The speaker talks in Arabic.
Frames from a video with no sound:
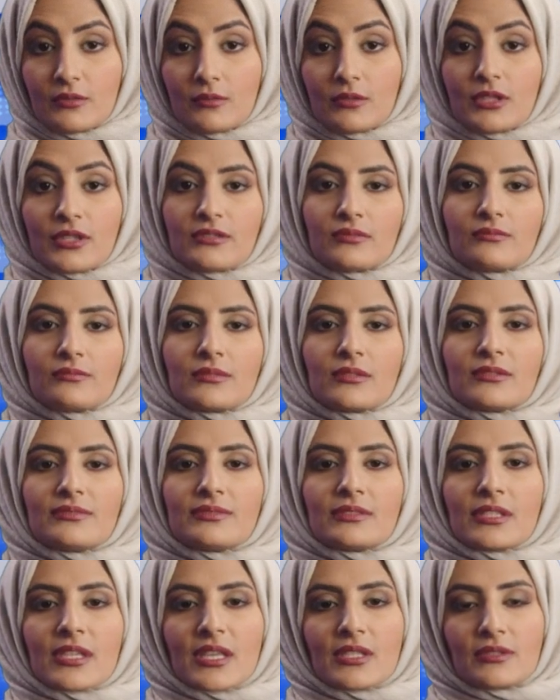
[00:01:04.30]
حول
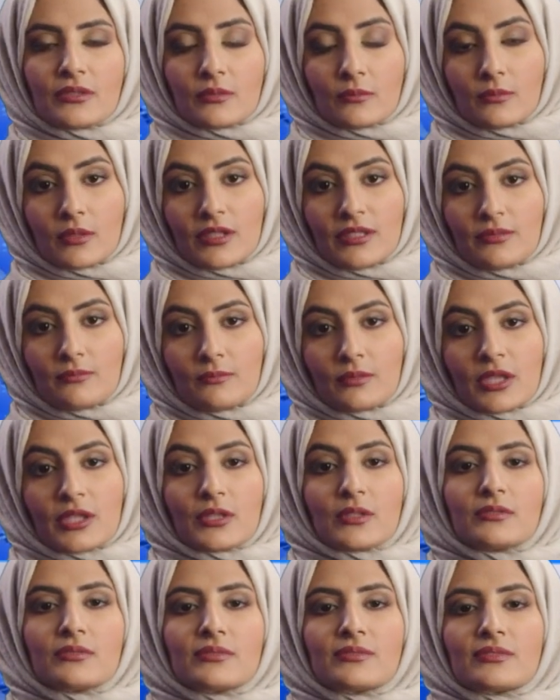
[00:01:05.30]
ترخيص النادي
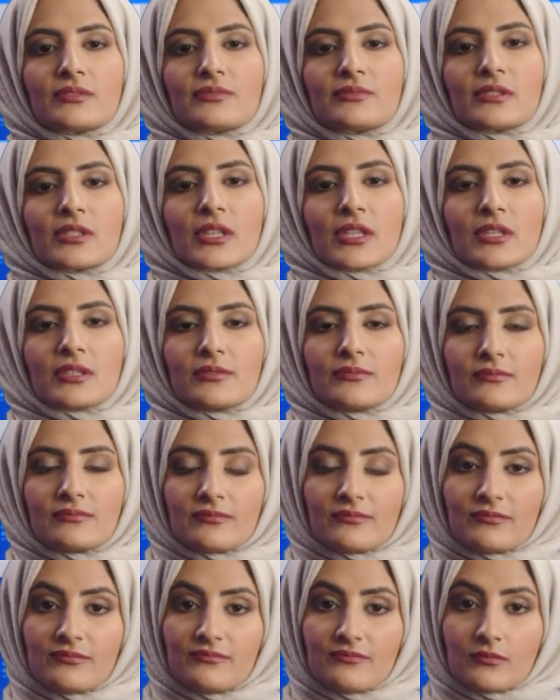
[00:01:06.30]
وتطويرات التشريعات
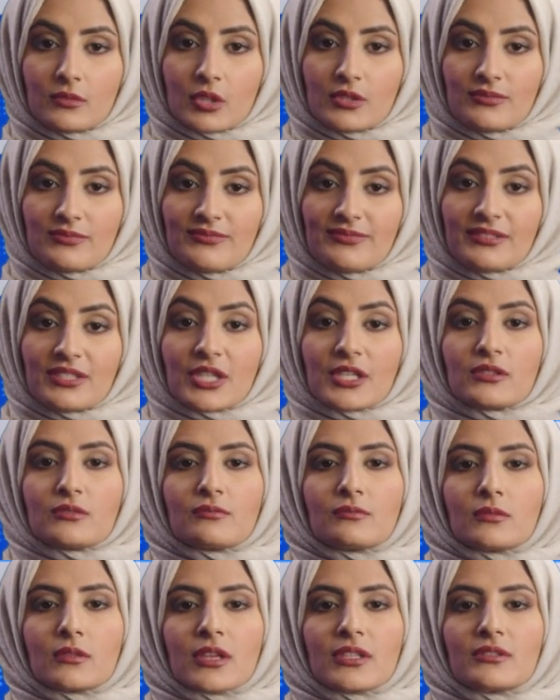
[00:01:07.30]
وقد
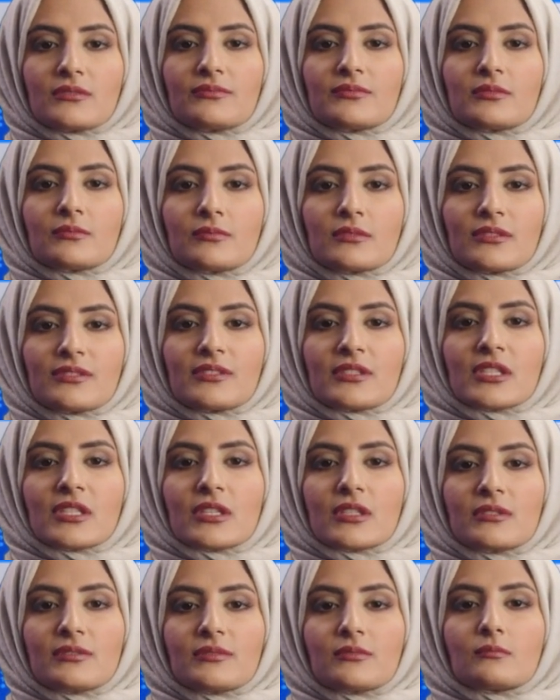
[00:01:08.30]
ساعده هذا الخبرة
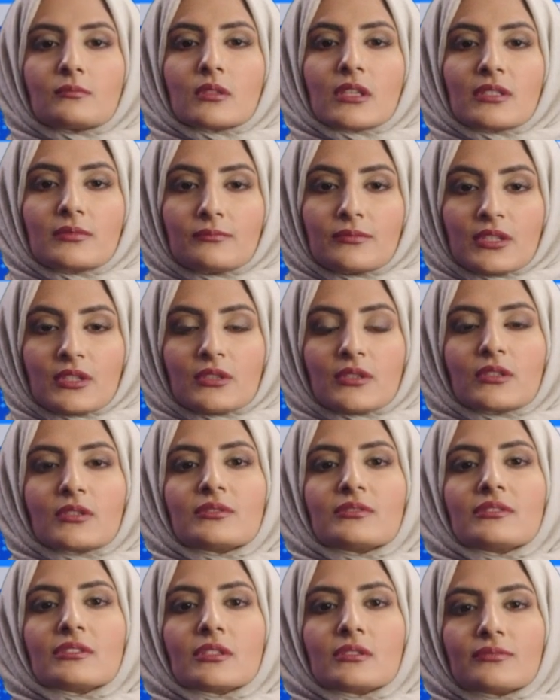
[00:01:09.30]
على تطوير
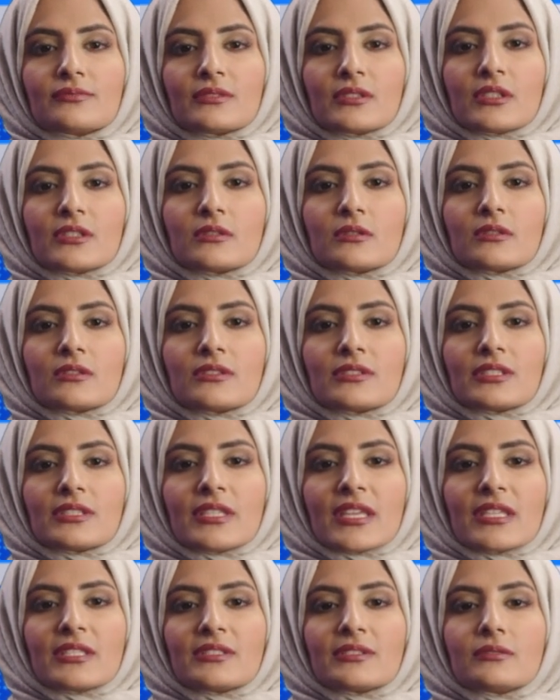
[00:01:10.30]
مهاراته في إدارة
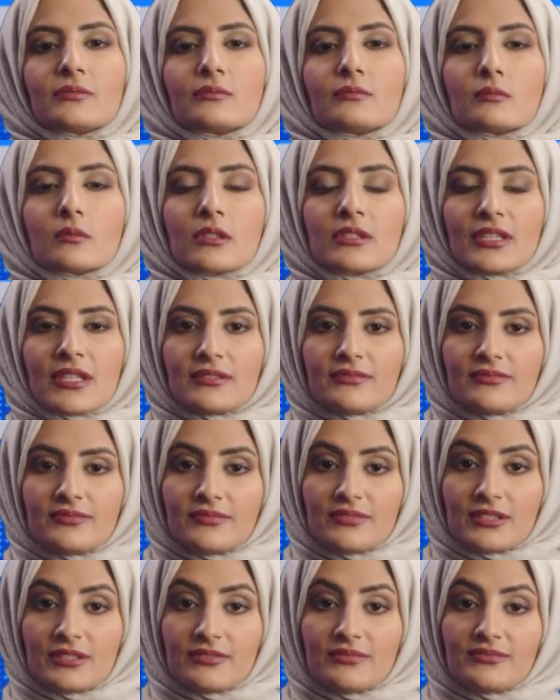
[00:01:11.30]
النادي
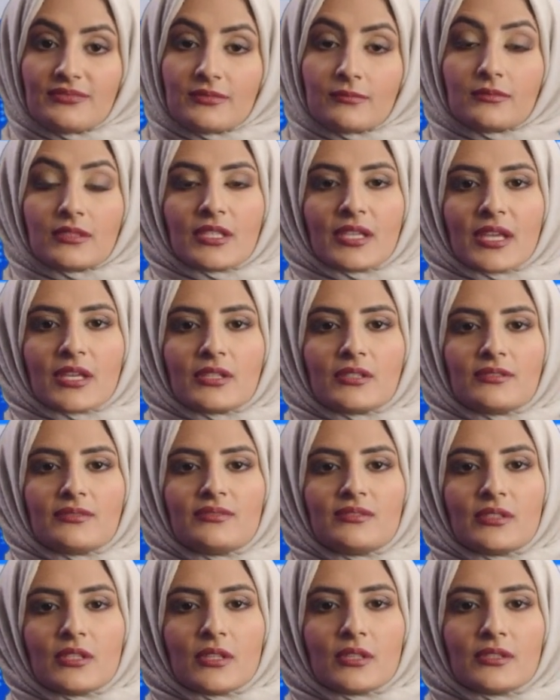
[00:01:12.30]
وتعزيز التزام النادي
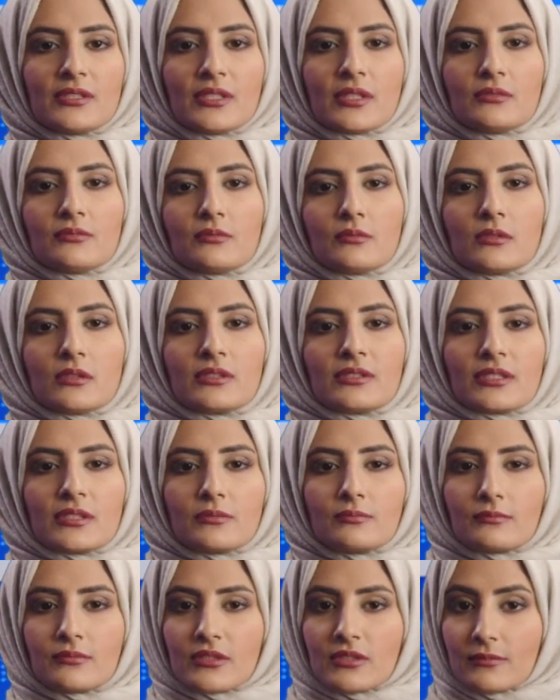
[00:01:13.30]
السيرة للكرة
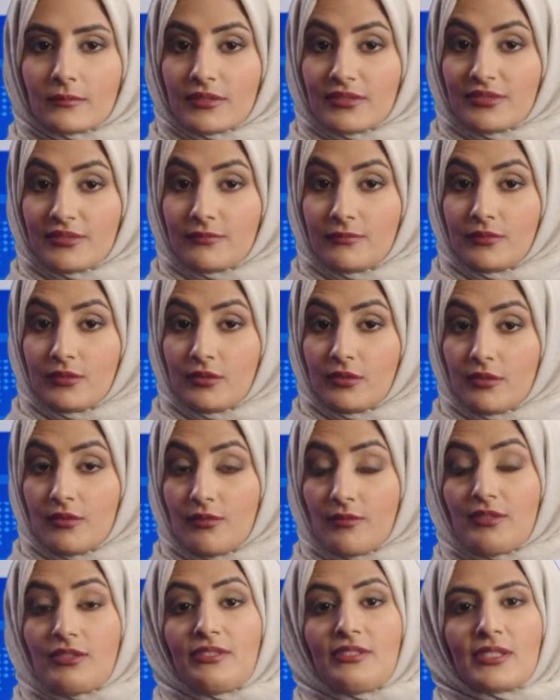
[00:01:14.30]
القدم في
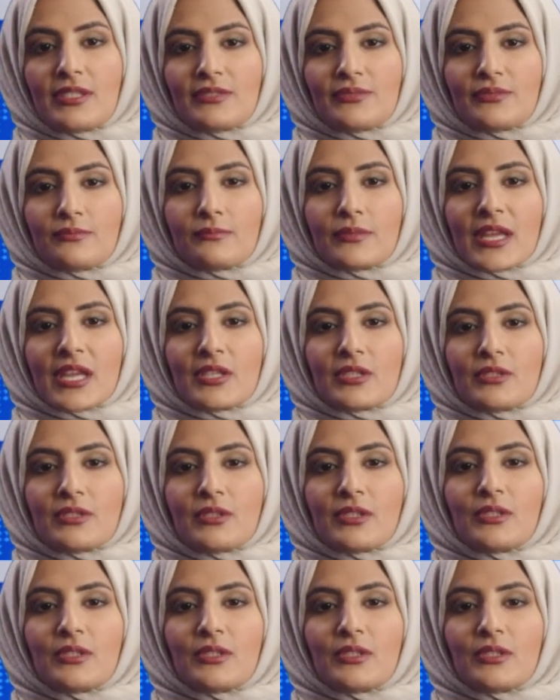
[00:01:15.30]
المطابقة بالمعايير